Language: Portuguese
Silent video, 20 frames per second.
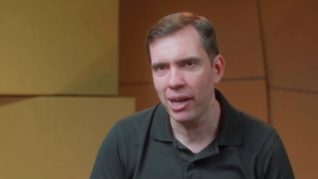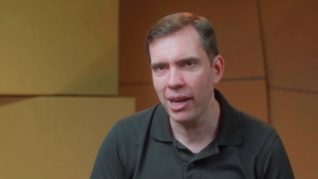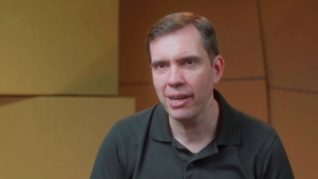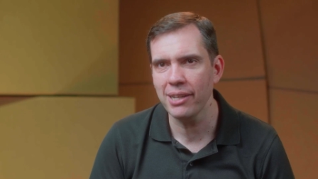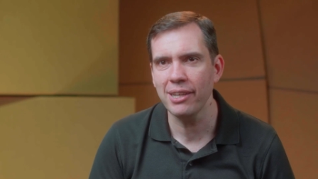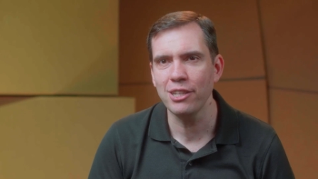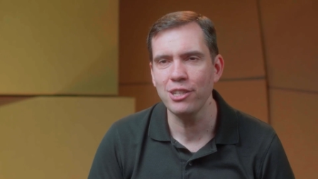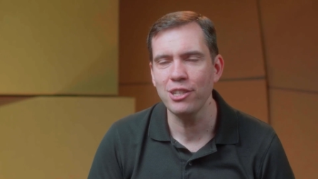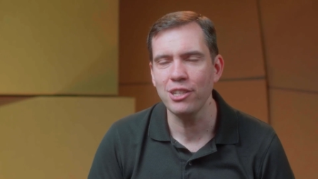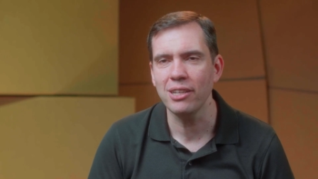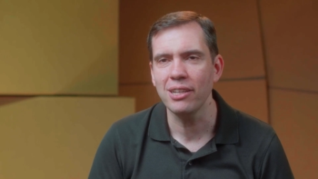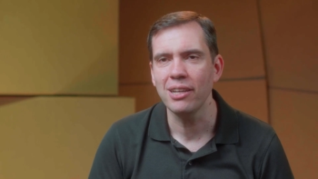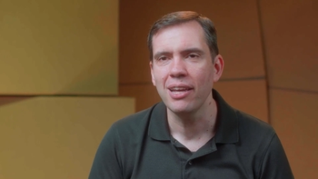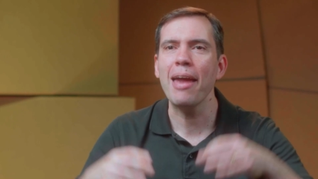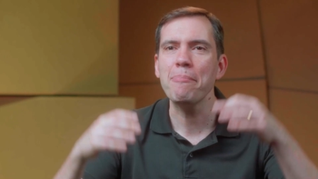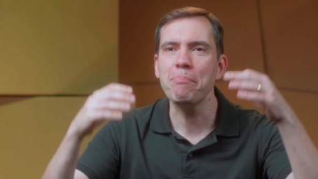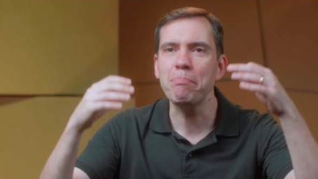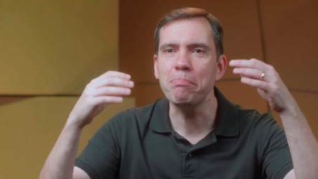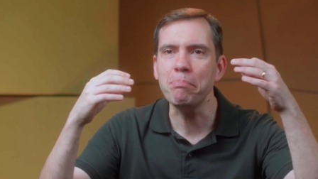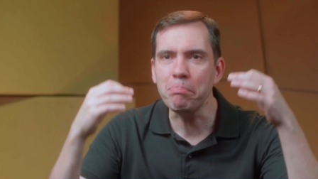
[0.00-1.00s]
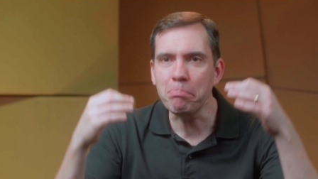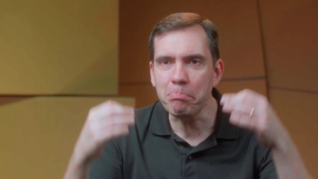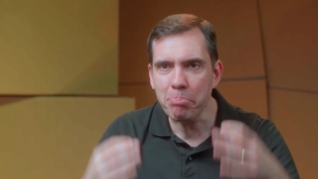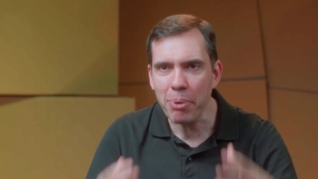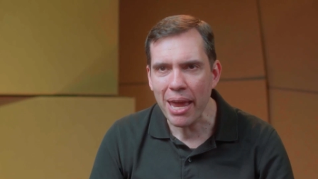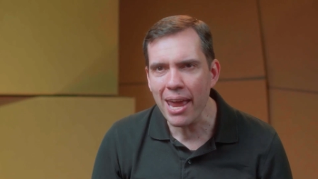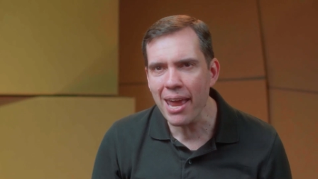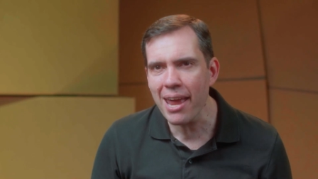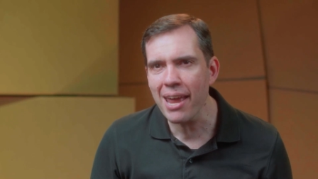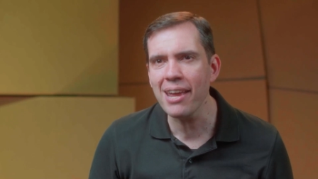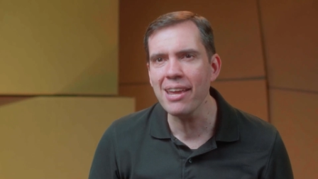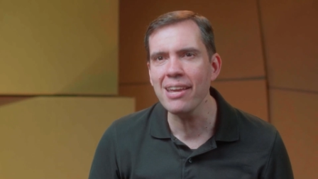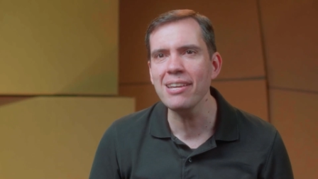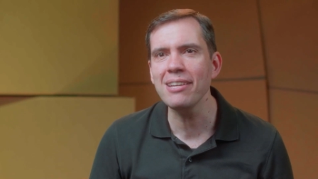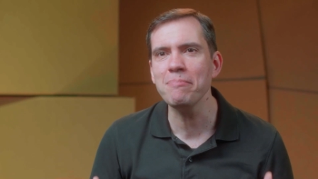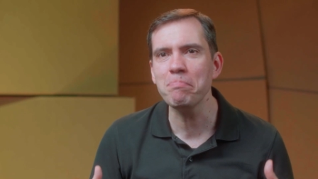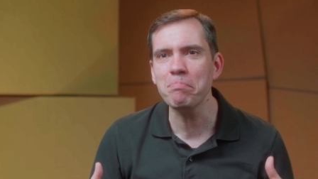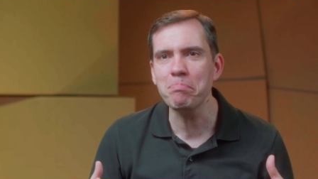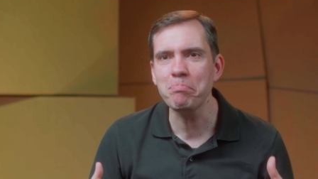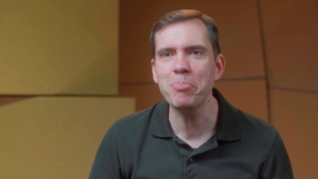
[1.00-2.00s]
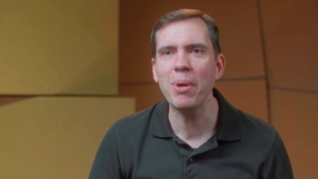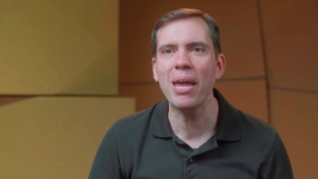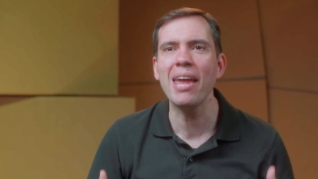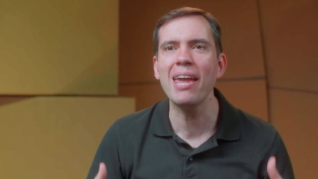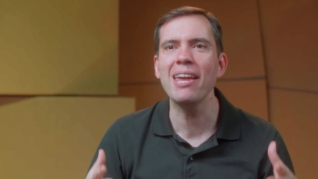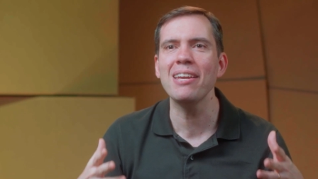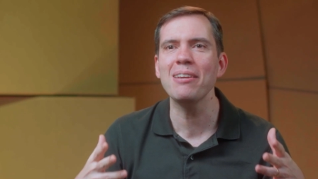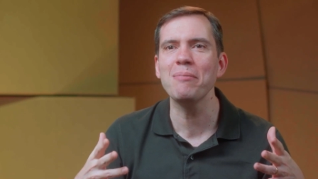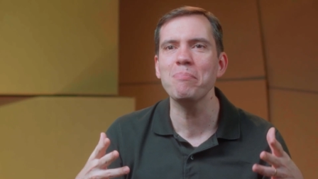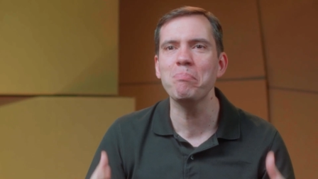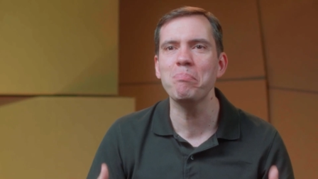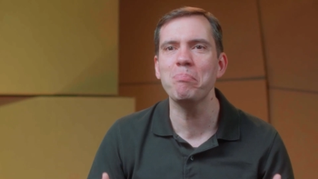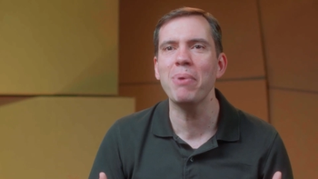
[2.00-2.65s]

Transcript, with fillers: marketing é bem, bem,